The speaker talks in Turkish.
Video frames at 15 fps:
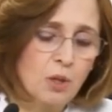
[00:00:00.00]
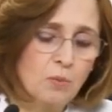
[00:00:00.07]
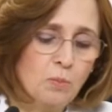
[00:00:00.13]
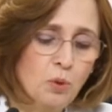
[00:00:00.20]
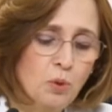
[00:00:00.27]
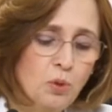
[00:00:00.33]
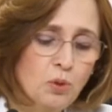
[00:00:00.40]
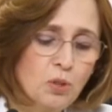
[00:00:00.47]

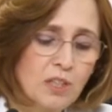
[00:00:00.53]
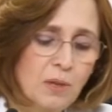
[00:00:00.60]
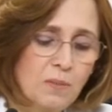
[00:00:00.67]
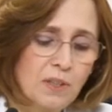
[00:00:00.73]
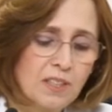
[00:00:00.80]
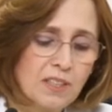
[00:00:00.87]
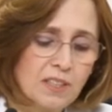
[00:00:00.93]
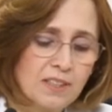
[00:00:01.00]
bu
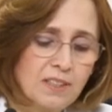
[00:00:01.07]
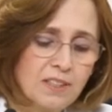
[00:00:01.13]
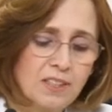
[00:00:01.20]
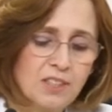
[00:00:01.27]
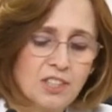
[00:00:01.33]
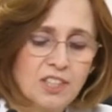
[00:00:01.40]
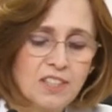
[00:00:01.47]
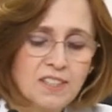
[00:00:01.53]
uygulamaların
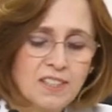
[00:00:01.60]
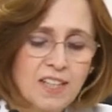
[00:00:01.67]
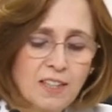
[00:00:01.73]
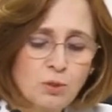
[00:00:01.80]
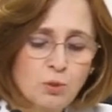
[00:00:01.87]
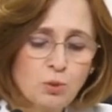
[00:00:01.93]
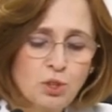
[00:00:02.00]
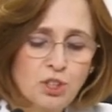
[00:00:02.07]

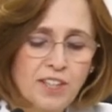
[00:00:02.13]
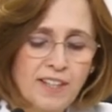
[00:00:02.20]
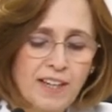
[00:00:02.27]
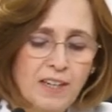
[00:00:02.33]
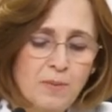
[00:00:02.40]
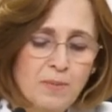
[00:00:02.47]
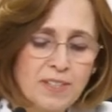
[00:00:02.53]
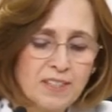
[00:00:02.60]
cinsel suç
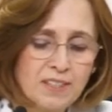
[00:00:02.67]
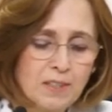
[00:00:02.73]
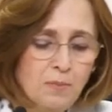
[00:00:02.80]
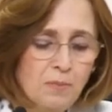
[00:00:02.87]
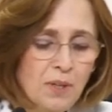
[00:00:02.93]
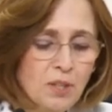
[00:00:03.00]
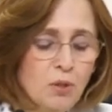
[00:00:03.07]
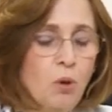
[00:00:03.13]

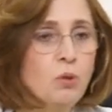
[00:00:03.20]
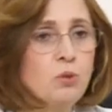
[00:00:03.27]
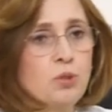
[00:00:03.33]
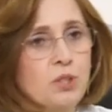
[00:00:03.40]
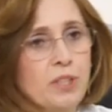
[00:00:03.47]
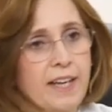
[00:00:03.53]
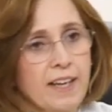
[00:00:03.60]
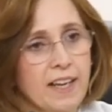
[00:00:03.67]
yinelemesini bir
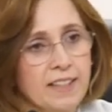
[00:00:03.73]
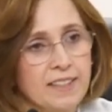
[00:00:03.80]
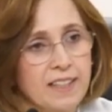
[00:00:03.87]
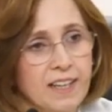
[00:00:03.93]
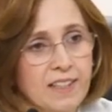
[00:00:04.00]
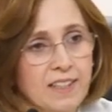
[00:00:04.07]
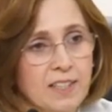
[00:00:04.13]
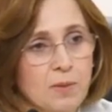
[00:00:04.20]
ölçüde
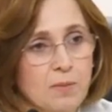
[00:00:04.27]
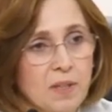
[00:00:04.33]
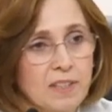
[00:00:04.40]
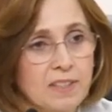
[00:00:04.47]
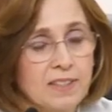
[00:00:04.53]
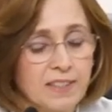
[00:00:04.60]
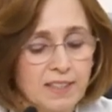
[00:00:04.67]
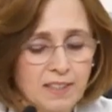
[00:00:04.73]

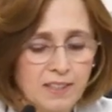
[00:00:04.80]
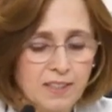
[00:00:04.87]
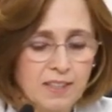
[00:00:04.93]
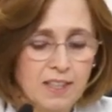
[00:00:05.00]
engelleyebildiği